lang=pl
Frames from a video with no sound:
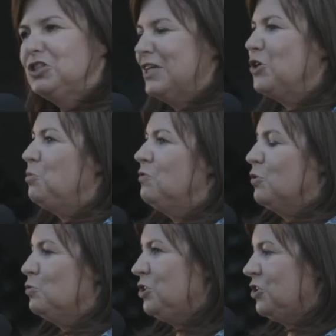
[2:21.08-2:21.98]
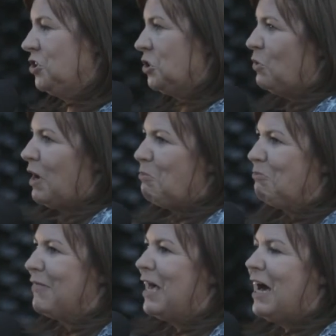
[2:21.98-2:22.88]
się z tego powodu cieszyłam.
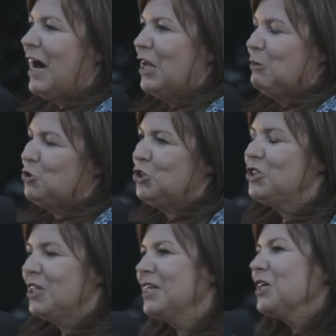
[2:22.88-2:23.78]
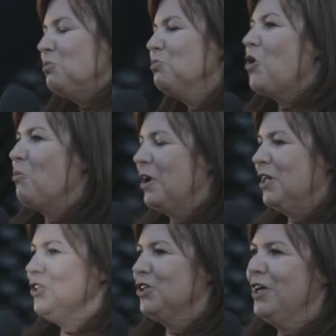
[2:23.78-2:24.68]
Ale przyszedł taki
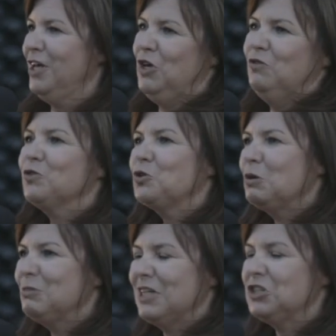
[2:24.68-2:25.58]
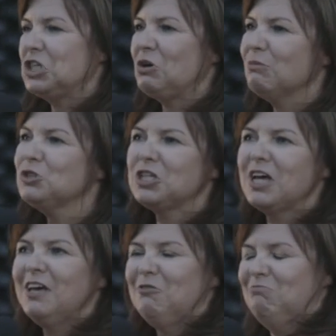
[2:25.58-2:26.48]
moment, w którym zaczęłam
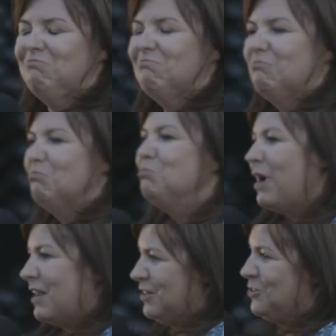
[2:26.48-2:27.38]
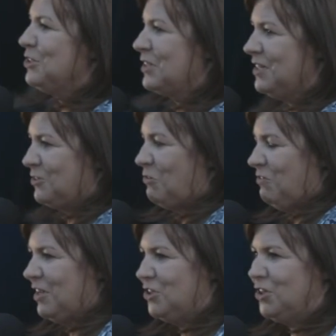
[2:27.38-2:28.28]
się bardzo
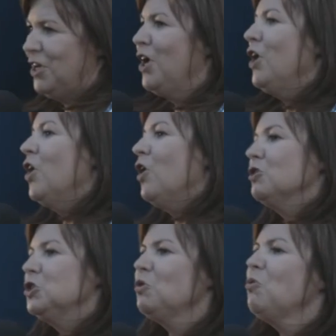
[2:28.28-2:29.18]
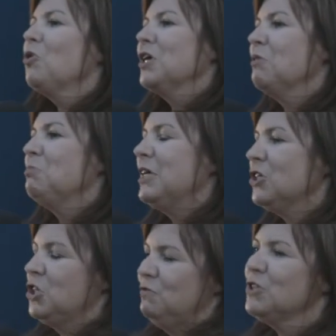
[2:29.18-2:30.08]
stresować chodziło o moje
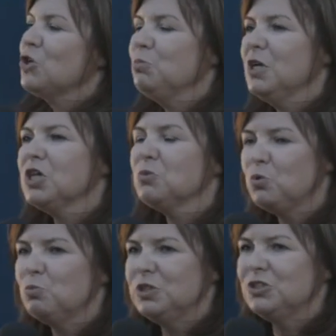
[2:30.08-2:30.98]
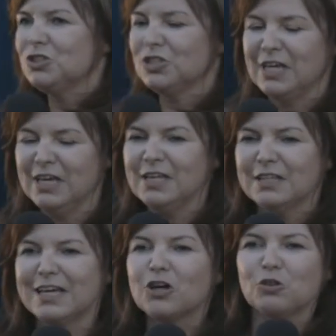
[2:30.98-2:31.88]
pierwsze wystąpienie publiczne na